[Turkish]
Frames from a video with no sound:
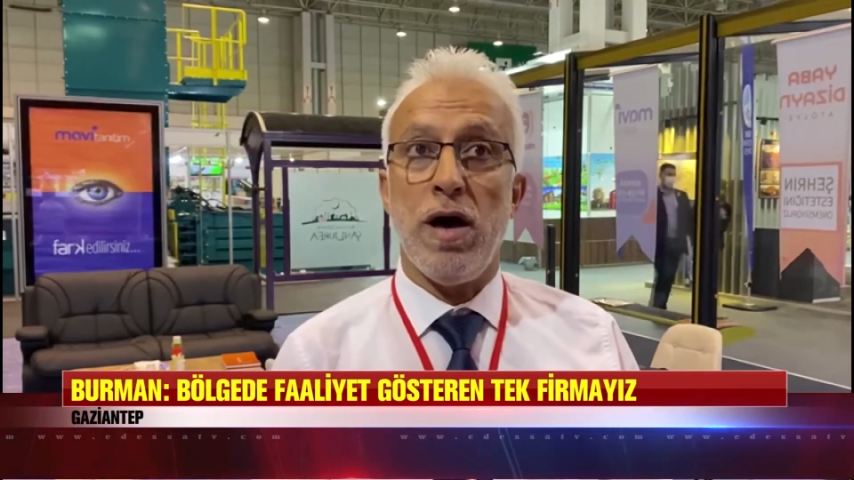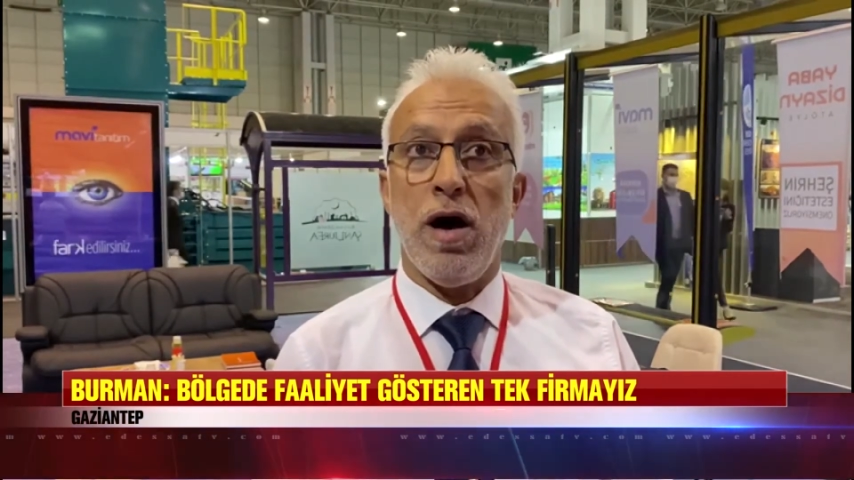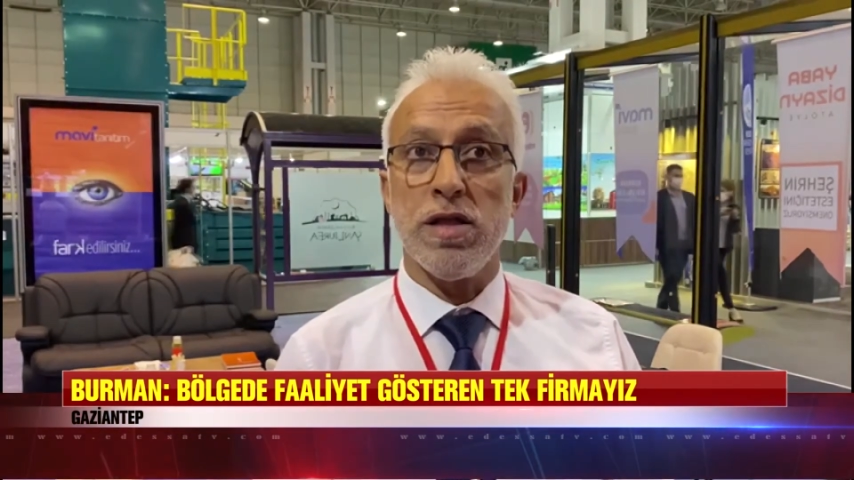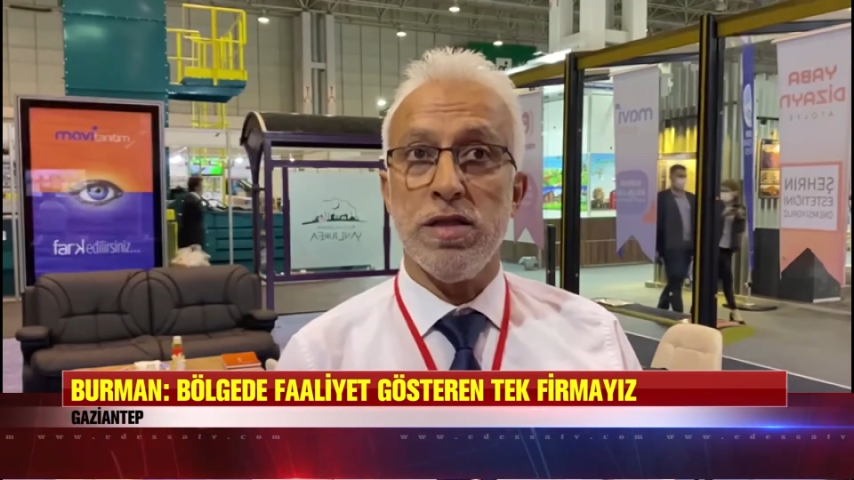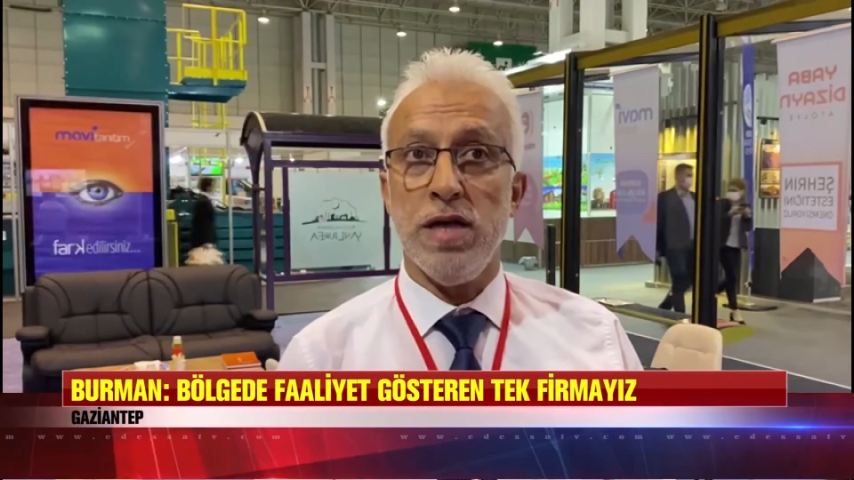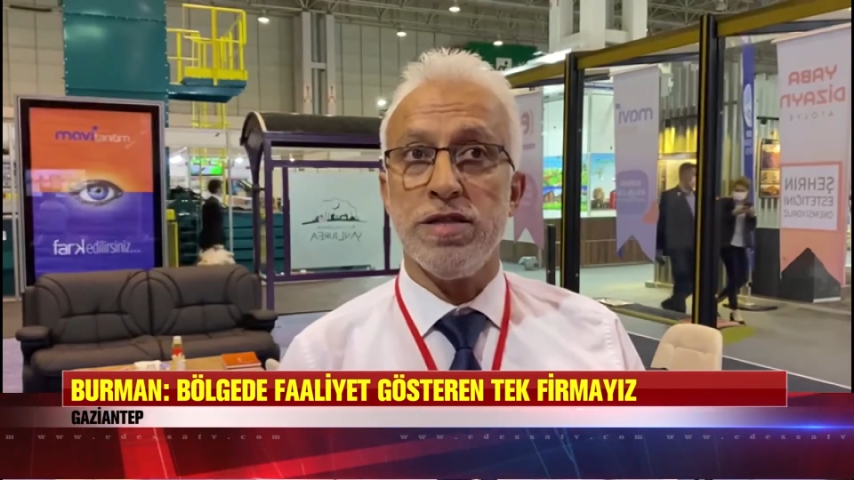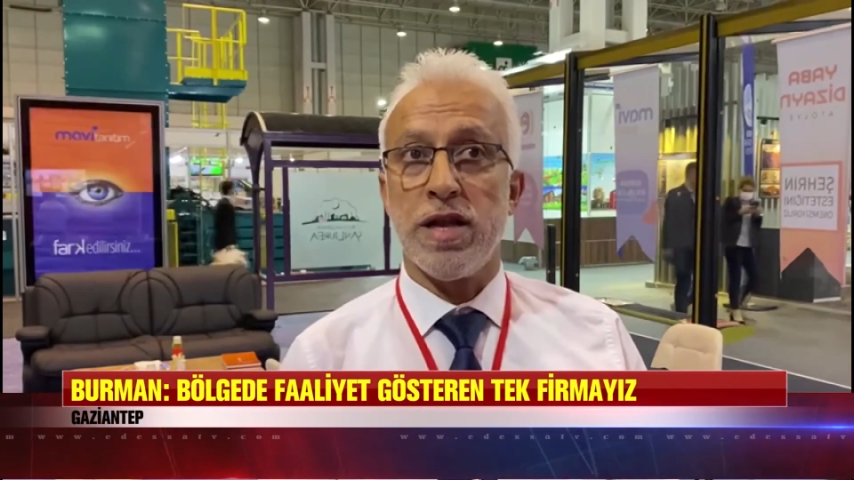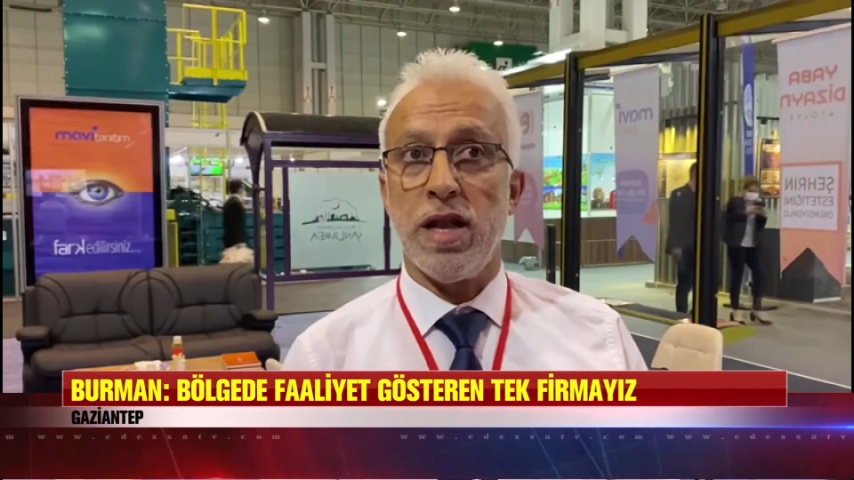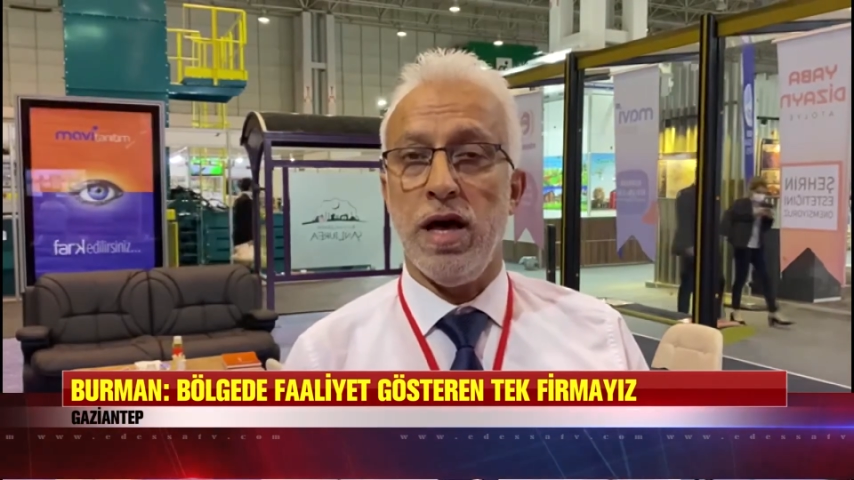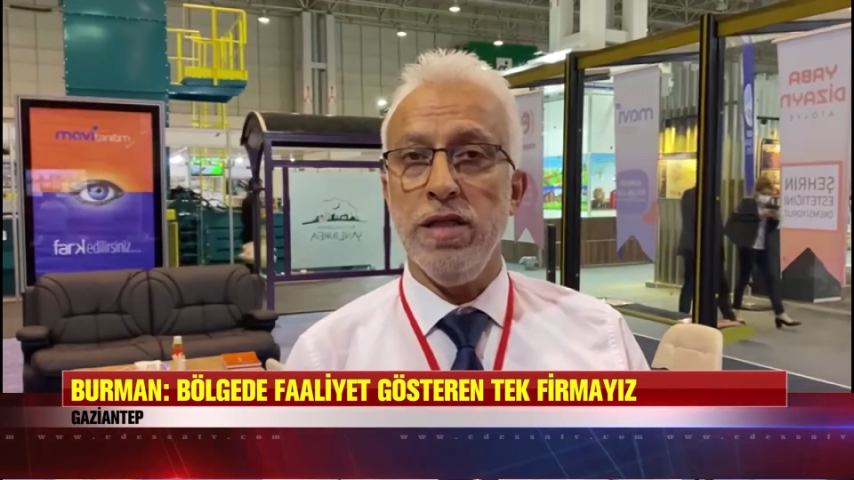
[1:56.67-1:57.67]

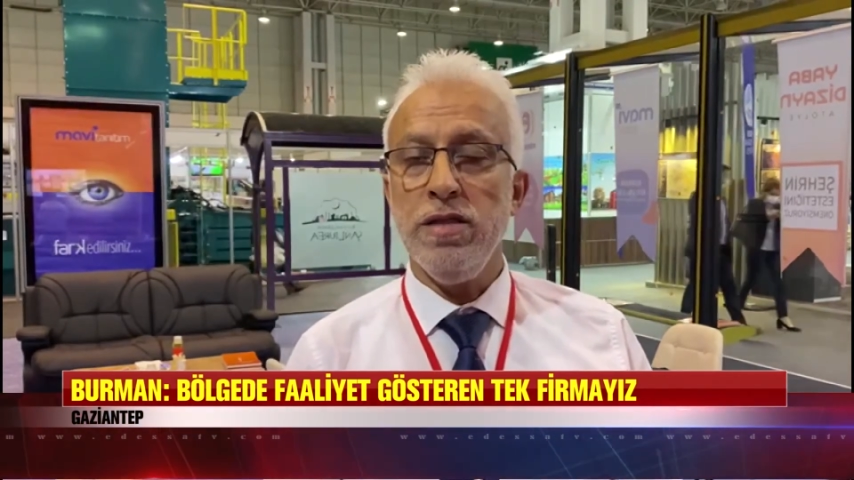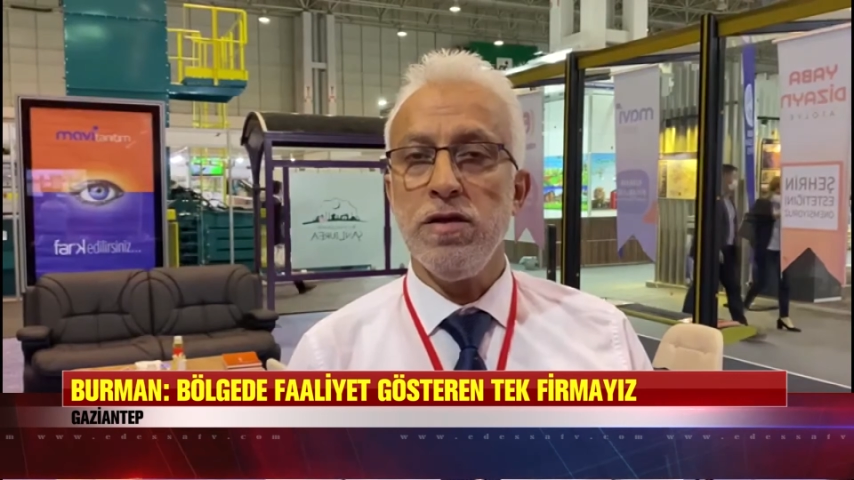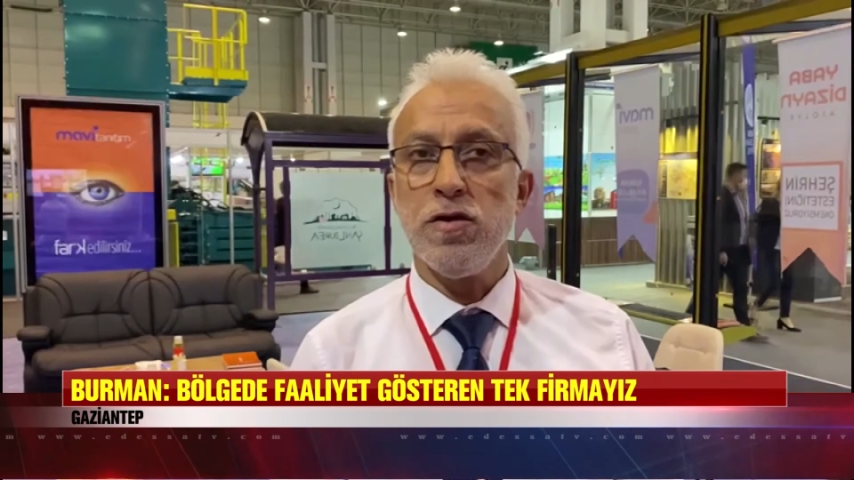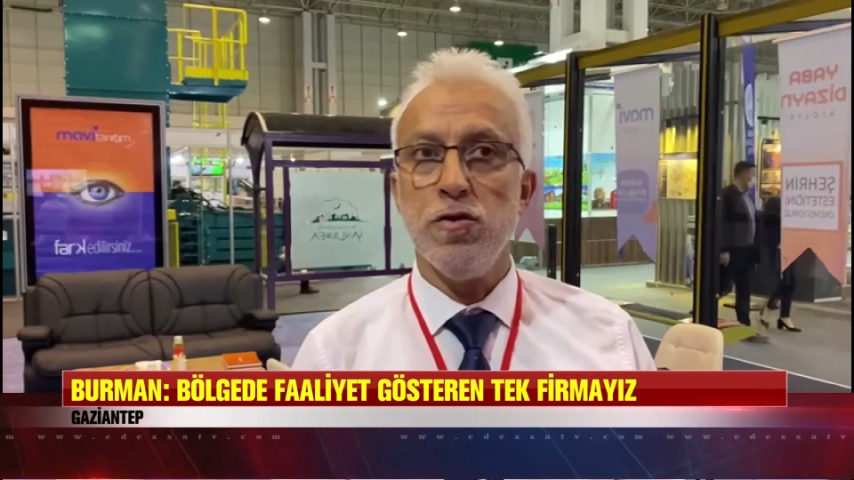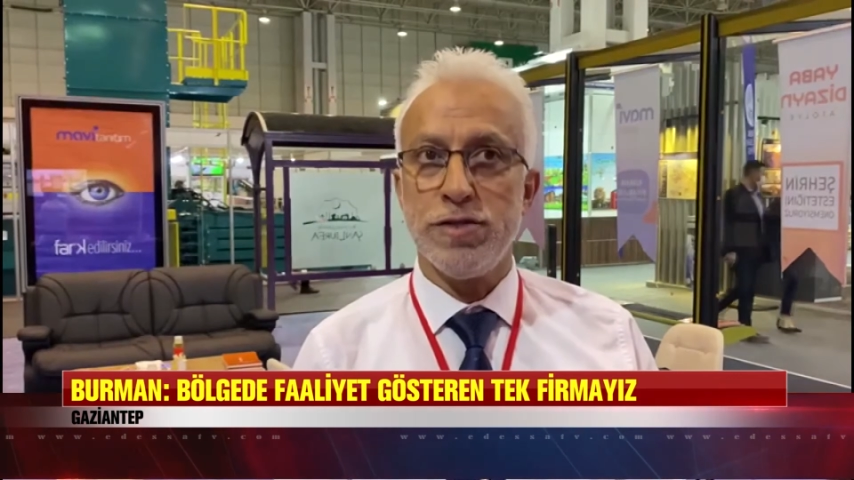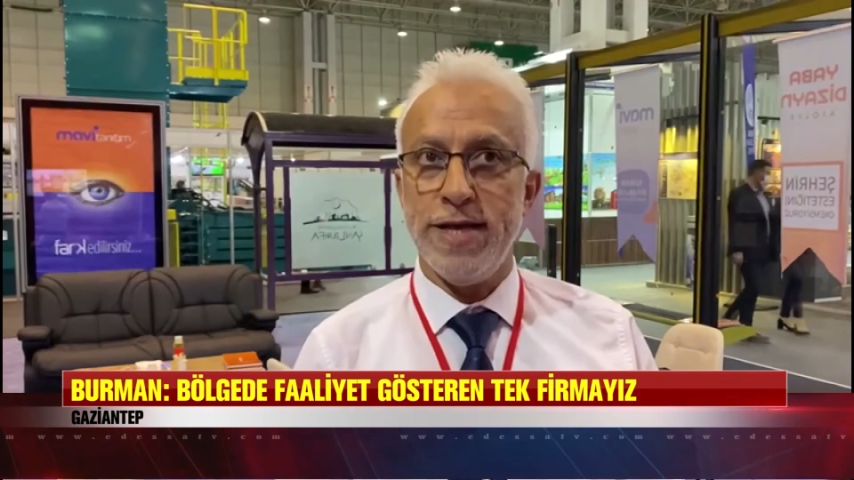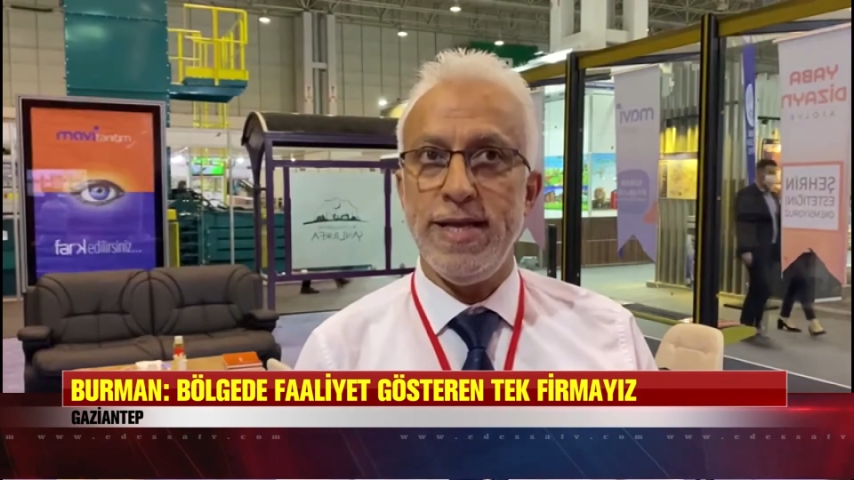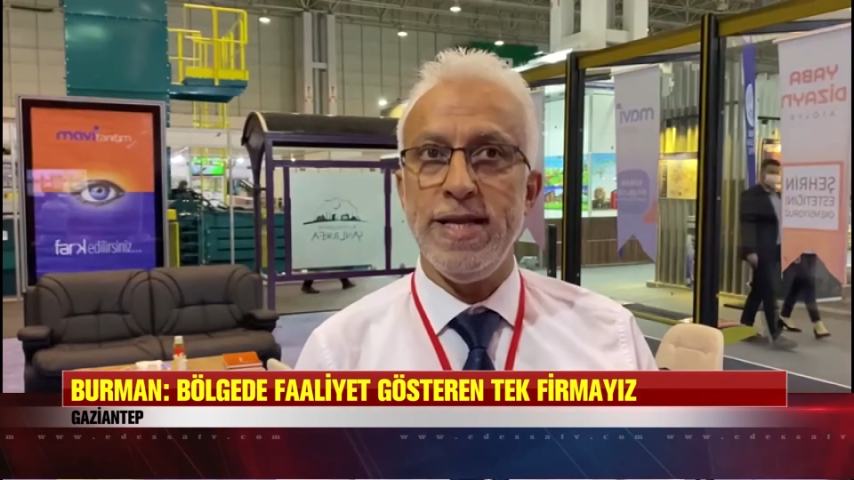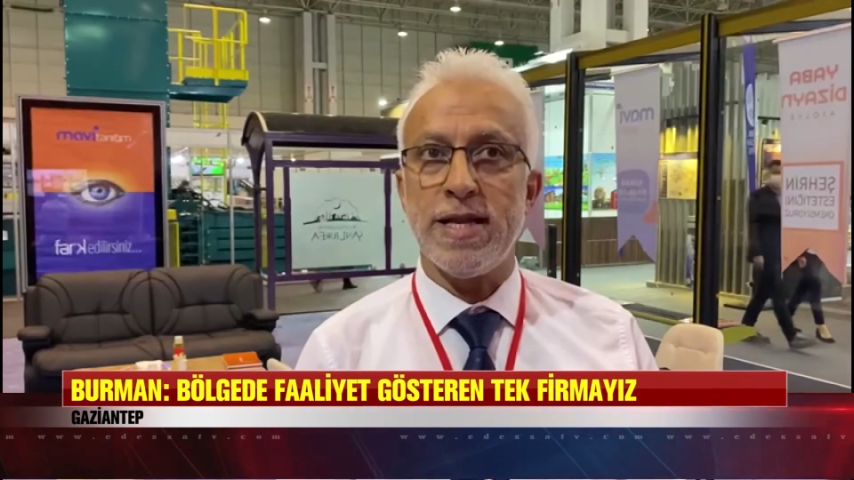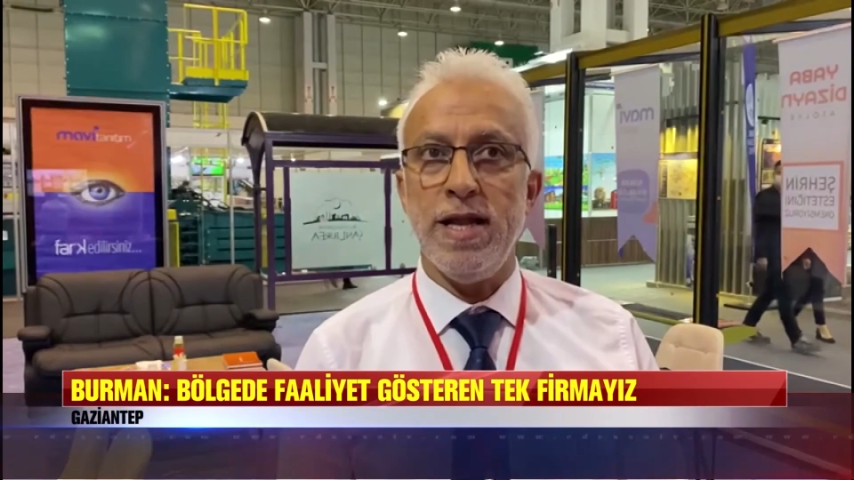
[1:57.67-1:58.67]
adlandırılan
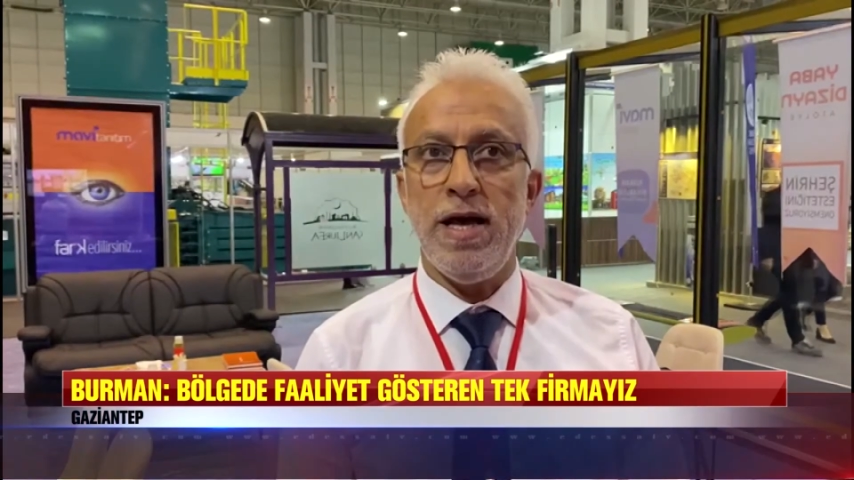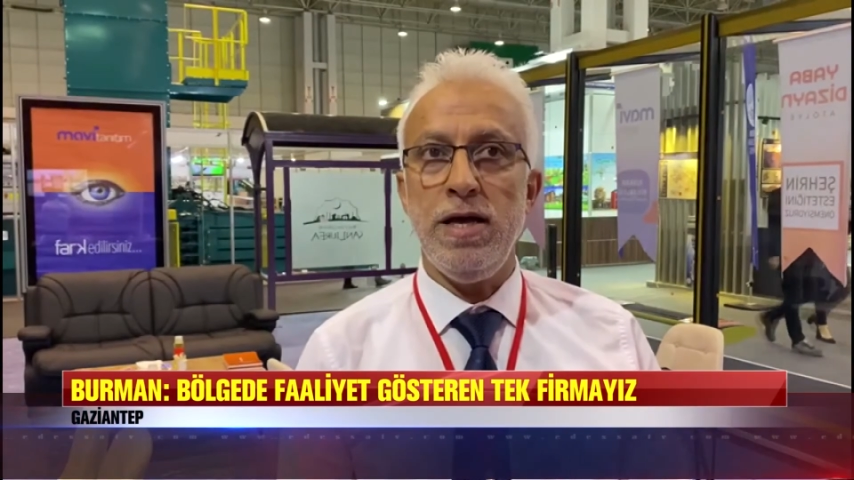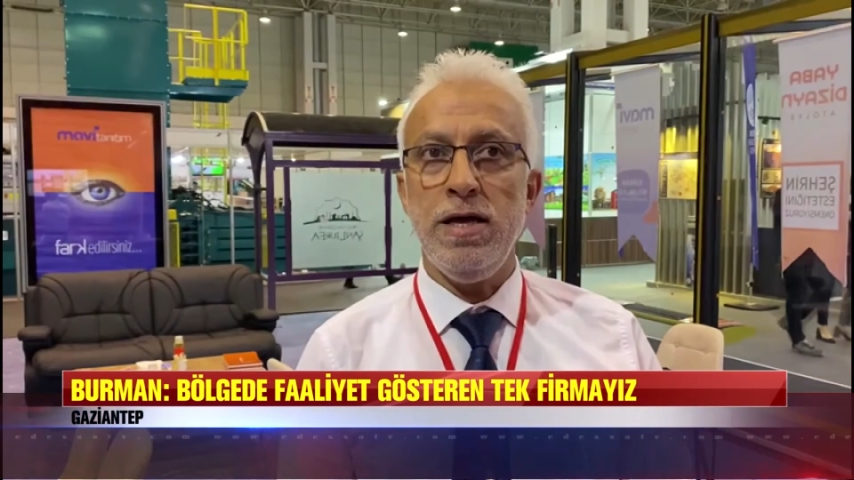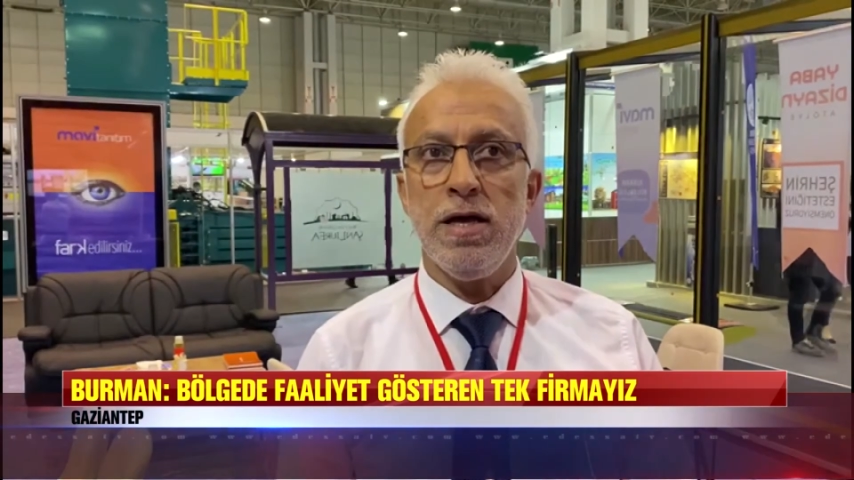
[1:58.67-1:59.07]
özellikle